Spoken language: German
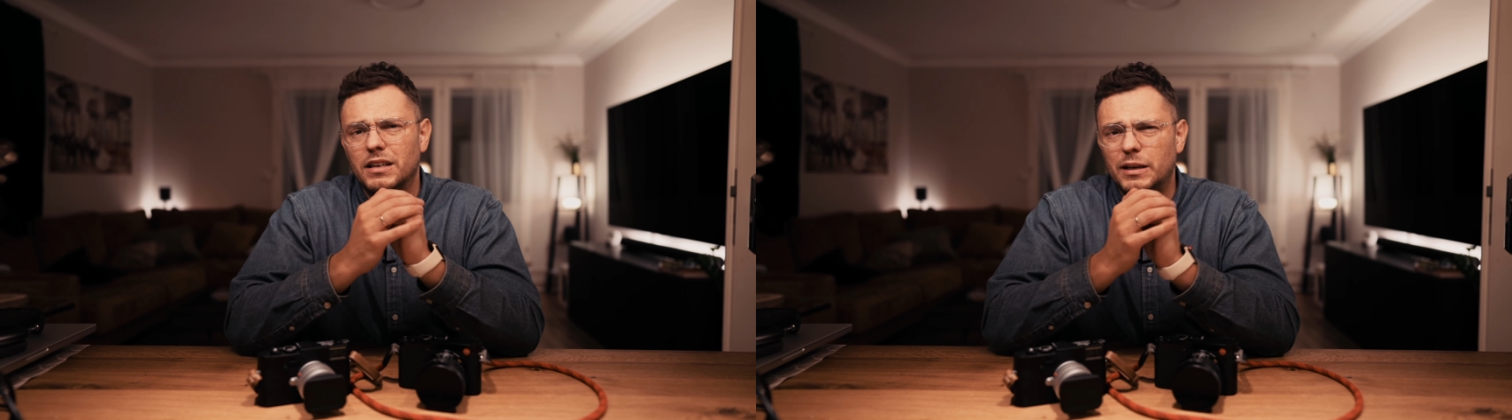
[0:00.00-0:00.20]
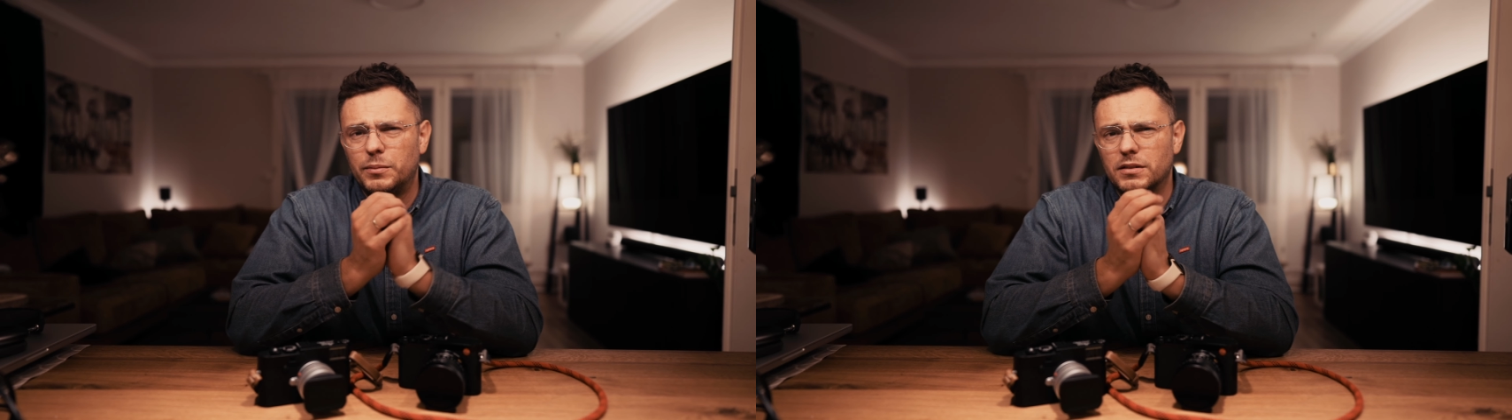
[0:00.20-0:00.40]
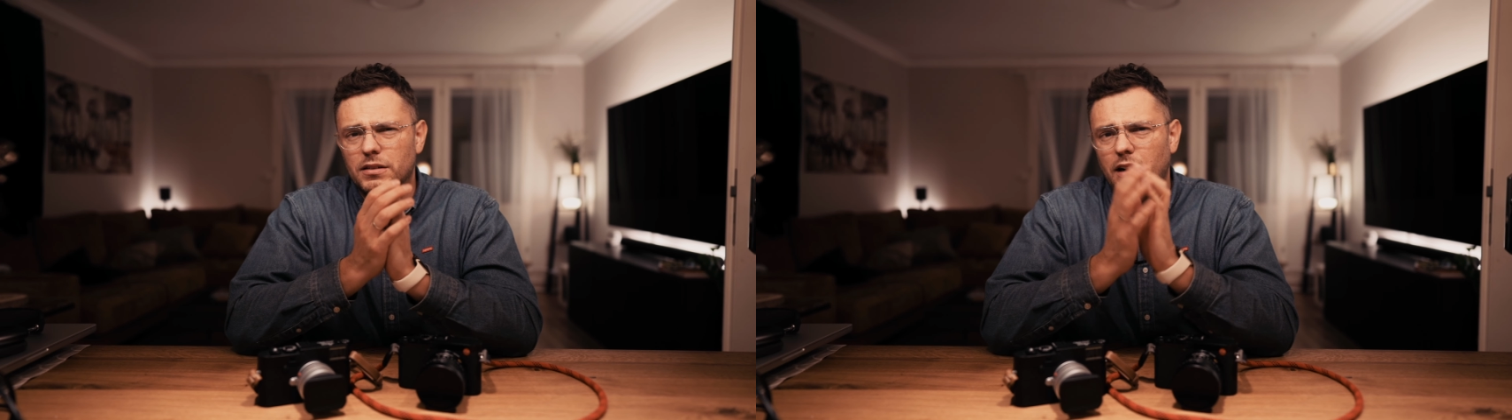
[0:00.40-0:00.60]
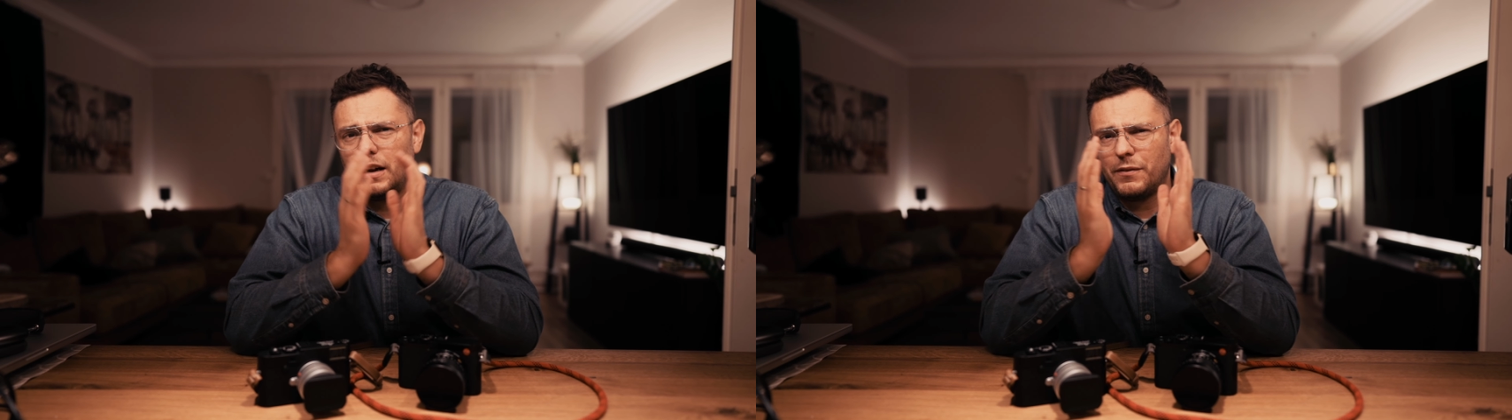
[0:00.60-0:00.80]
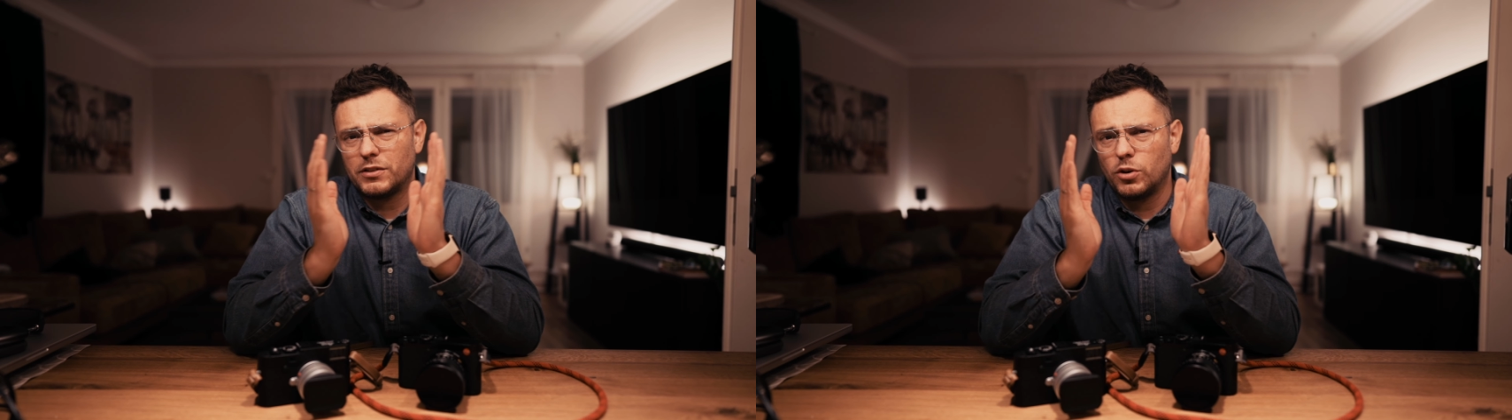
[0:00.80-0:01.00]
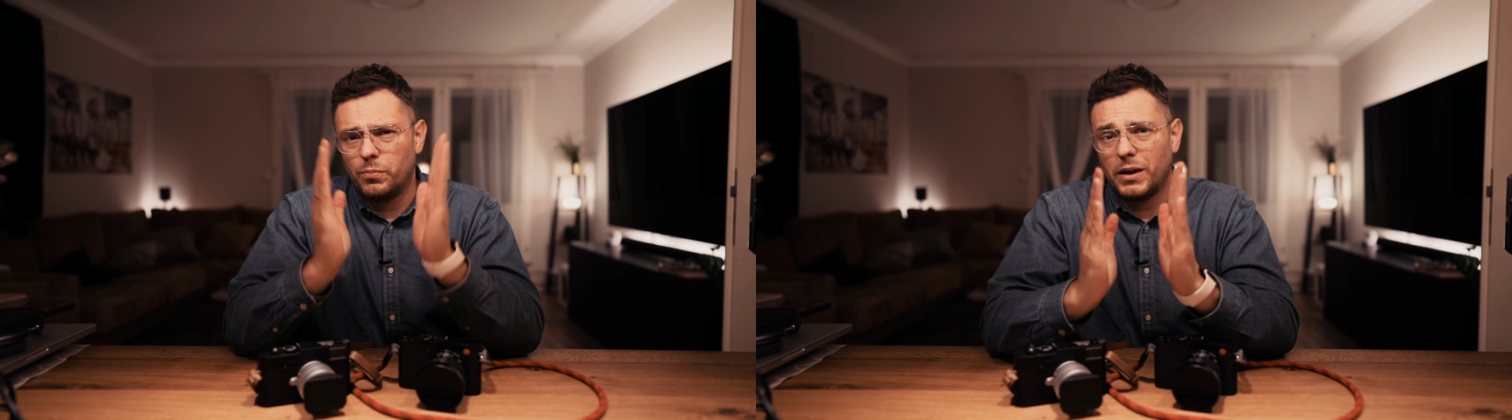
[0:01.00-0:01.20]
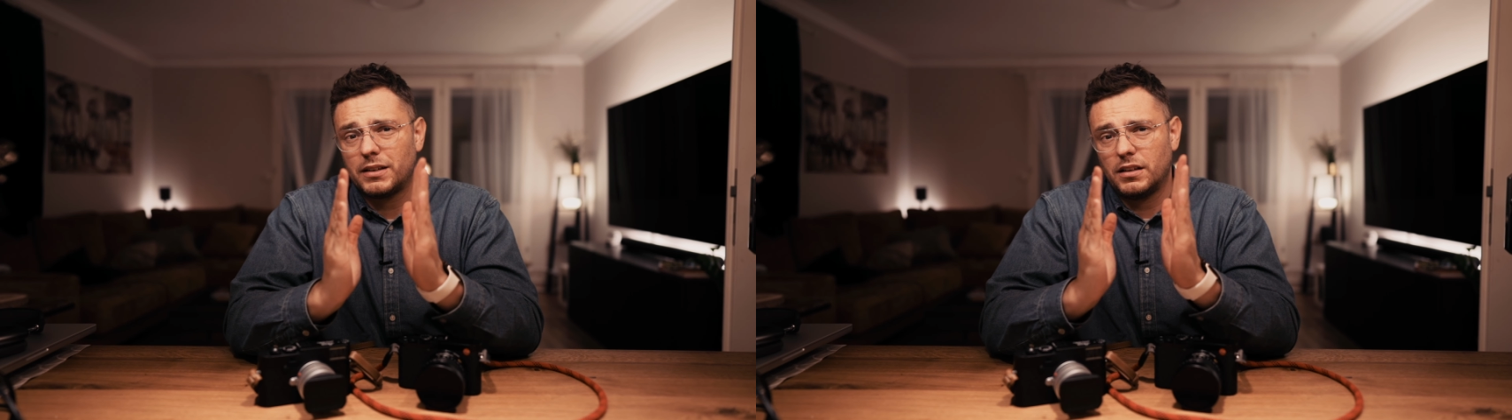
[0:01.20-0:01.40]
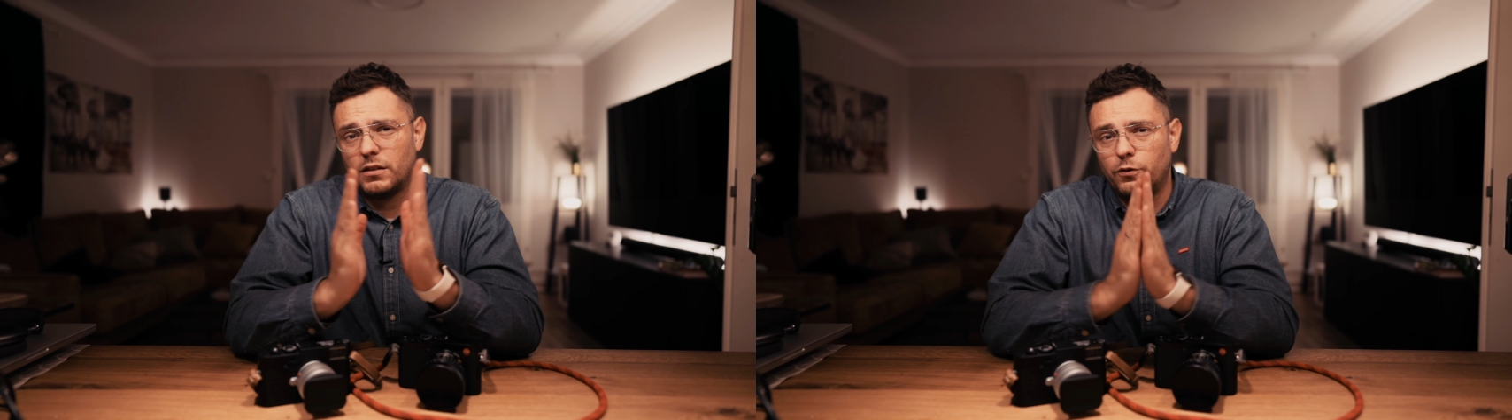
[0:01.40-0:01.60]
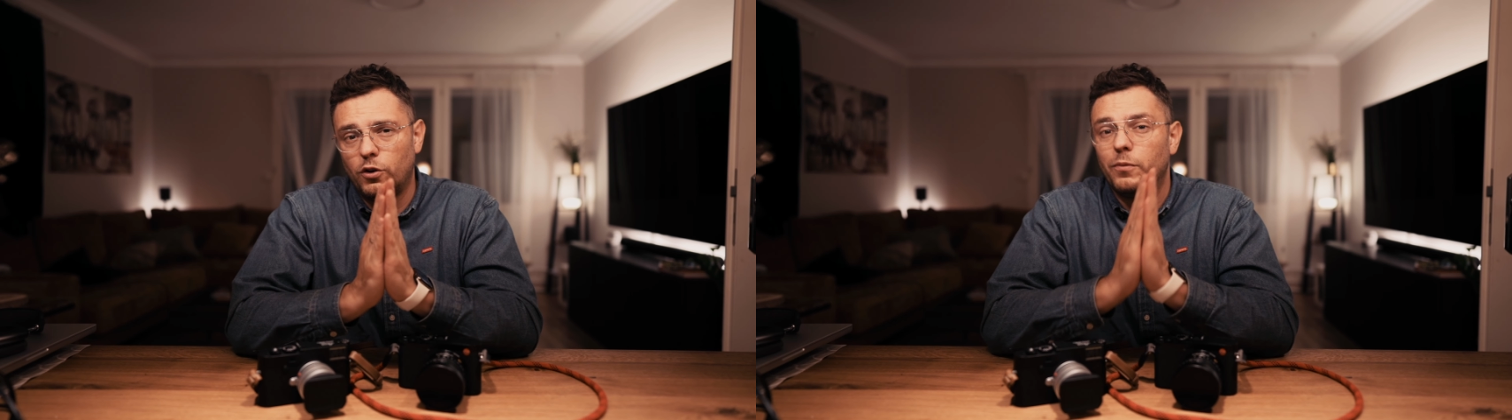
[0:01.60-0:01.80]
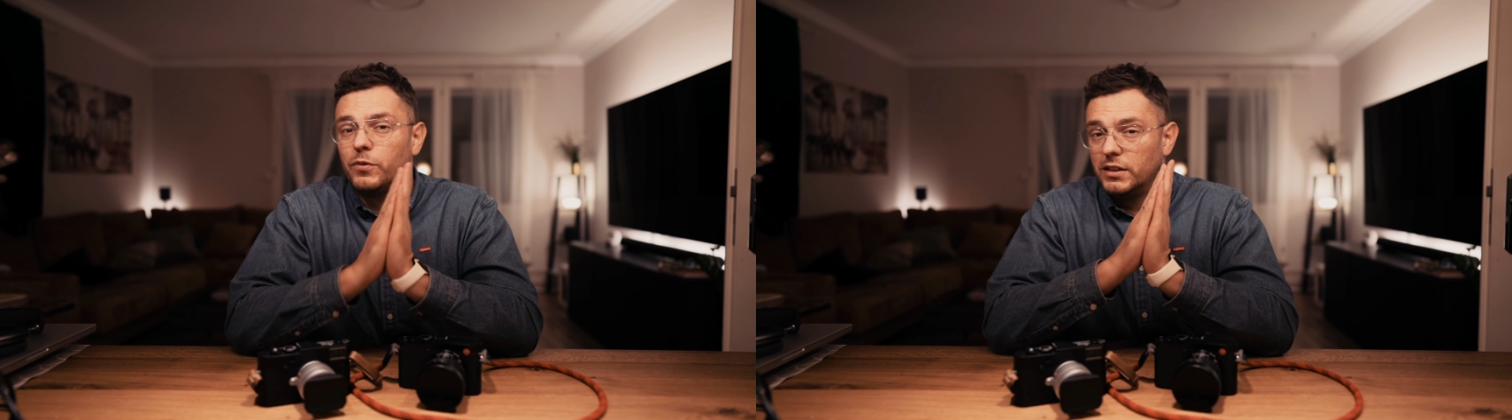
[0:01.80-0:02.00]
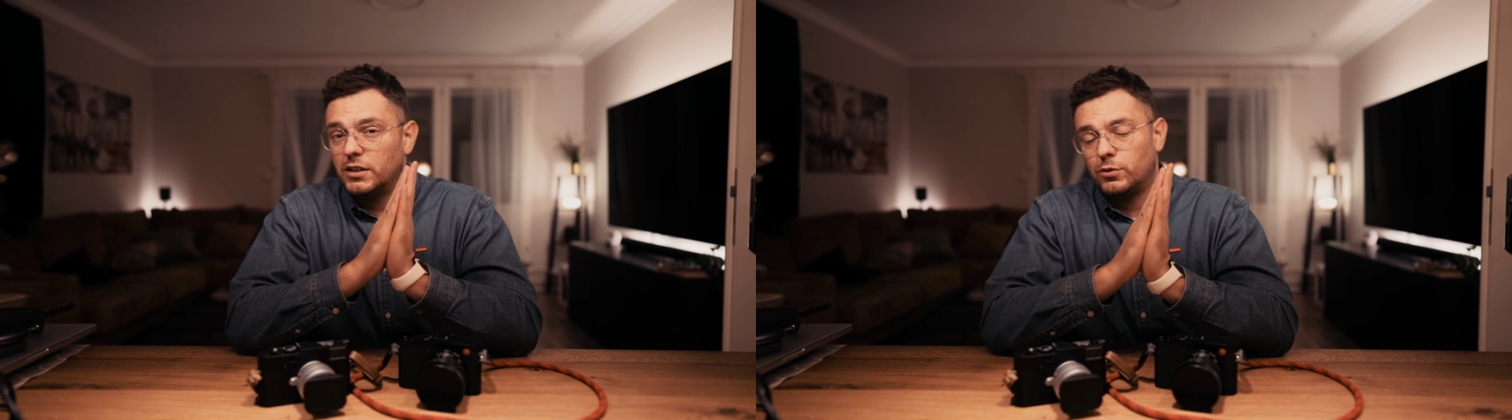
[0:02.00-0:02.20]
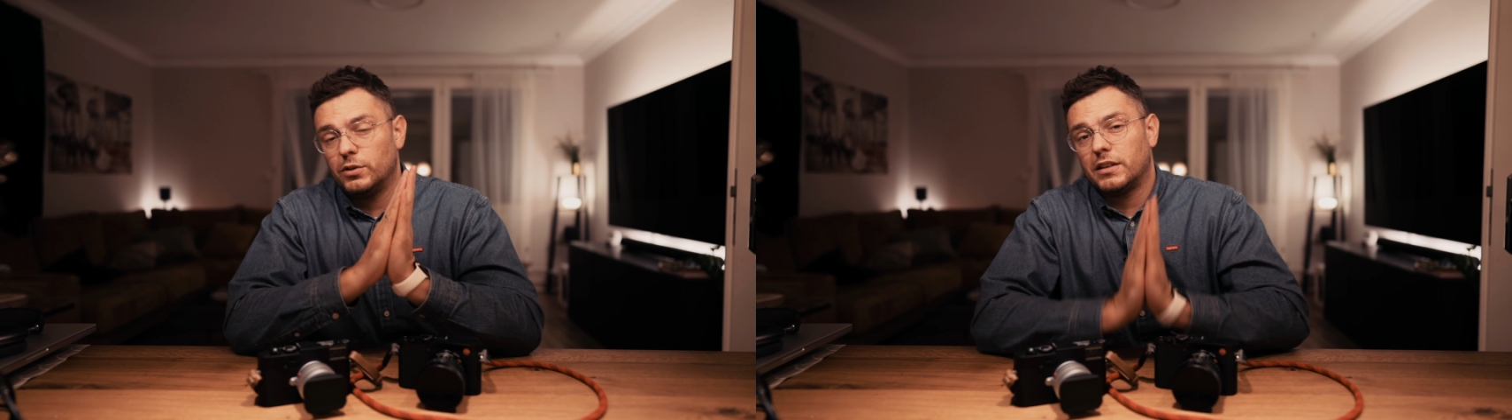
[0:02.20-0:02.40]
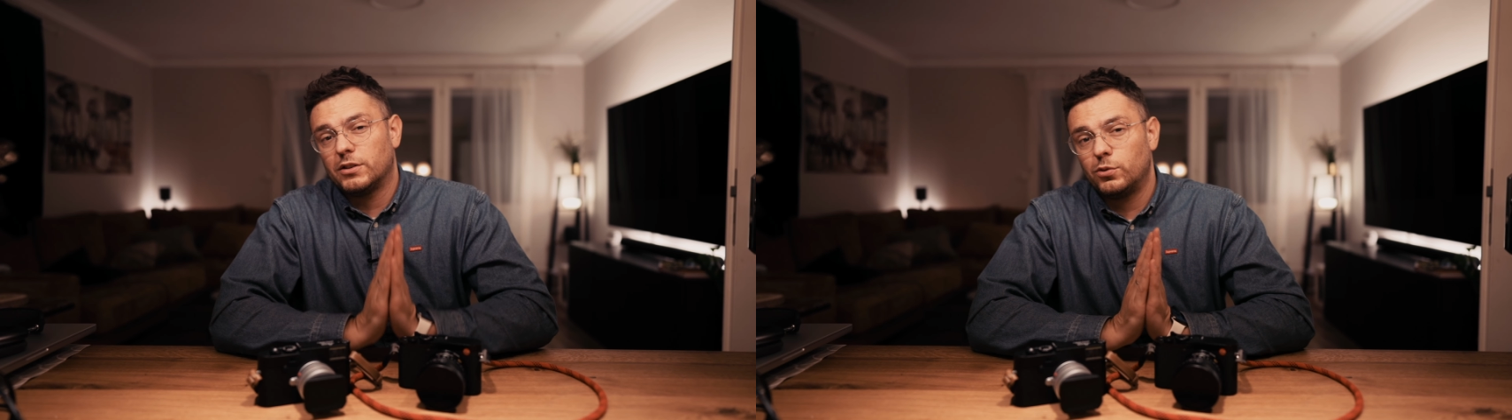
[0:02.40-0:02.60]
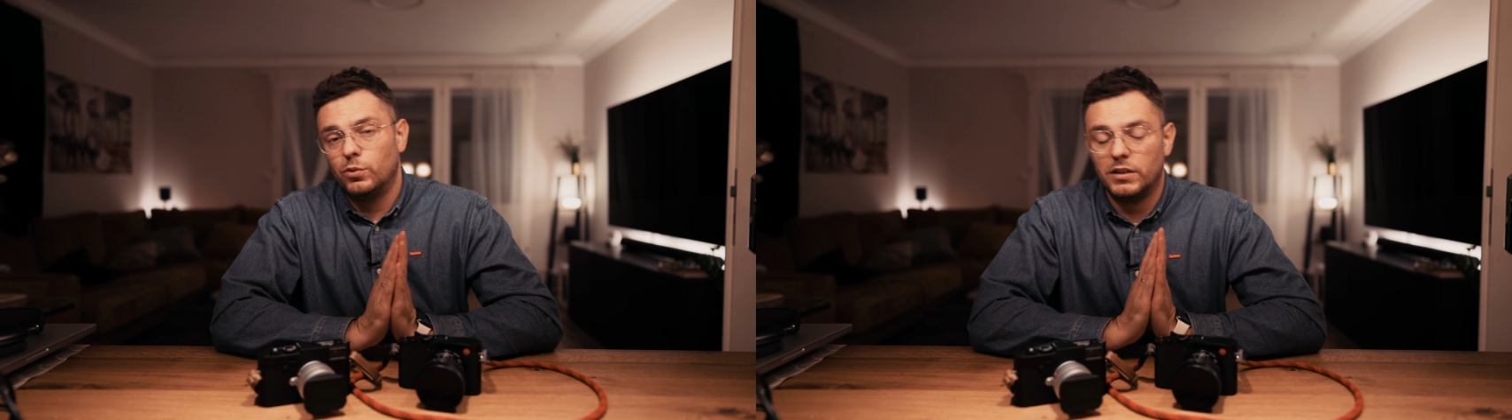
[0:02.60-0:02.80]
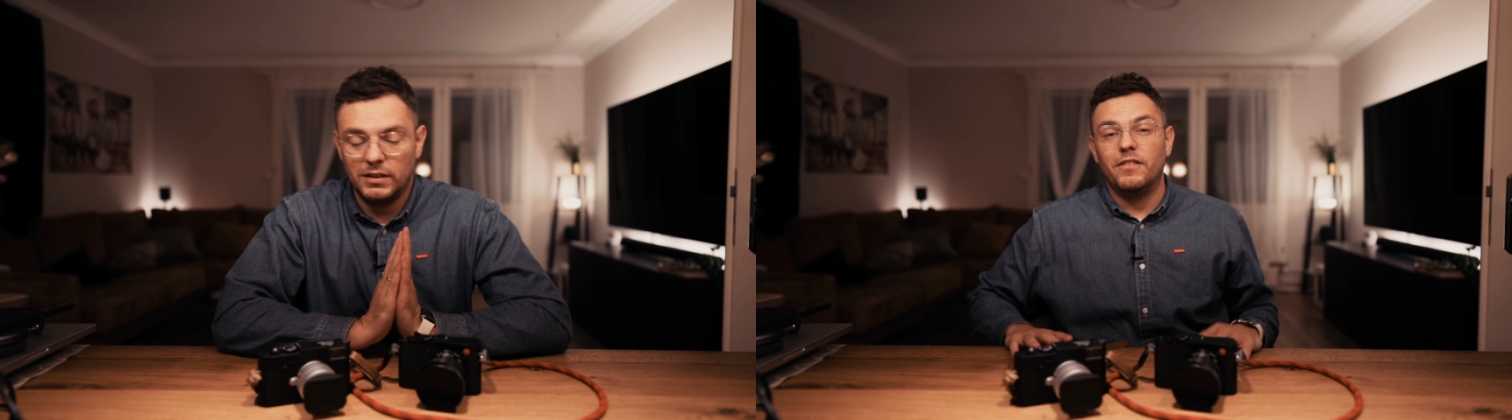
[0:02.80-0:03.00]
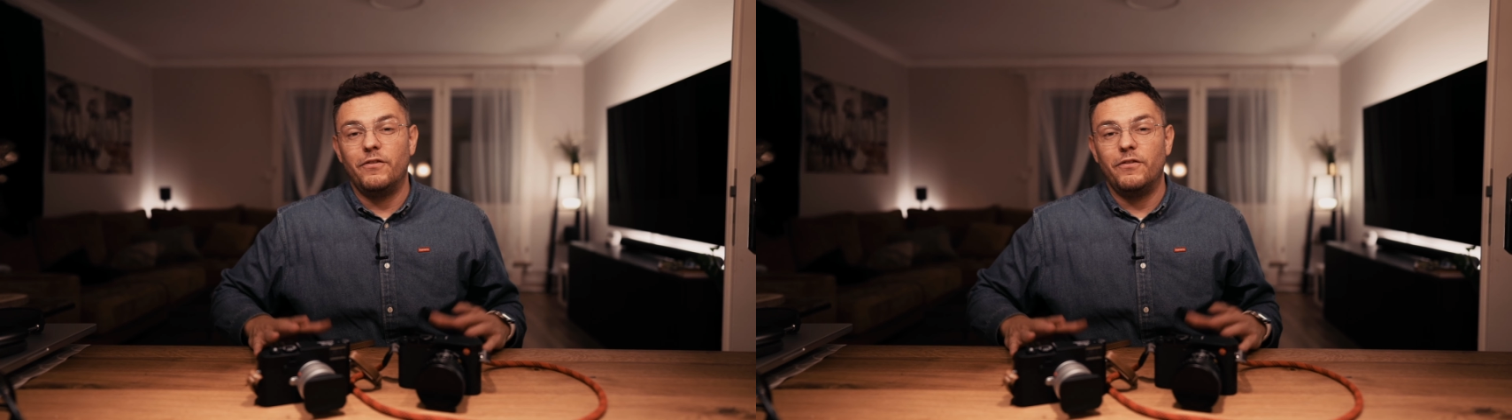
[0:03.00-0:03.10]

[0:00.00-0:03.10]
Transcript: gibt es in einer etwas kompakteren Form, finde ich natürlich ganz cool.